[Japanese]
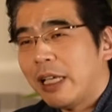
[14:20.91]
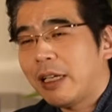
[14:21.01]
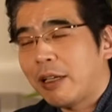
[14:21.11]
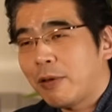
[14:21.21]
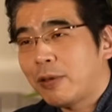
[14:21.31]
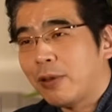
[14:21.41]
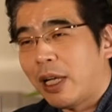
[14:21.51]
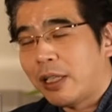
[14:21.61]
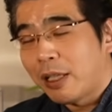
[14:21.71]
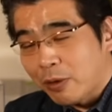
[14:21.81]
だからこそ
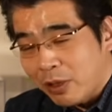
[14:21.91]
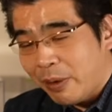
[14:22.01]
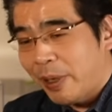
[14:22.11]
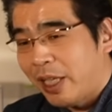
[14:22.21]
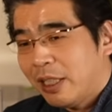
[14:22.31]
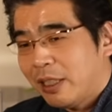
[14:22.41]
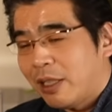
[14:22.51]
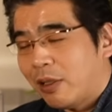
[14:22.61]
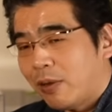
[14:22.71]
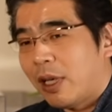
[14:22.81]
あなたとすれば
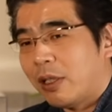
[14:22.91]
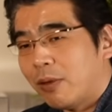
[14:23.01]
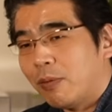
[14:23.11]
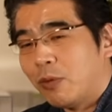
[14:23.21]
ちゃんと彼と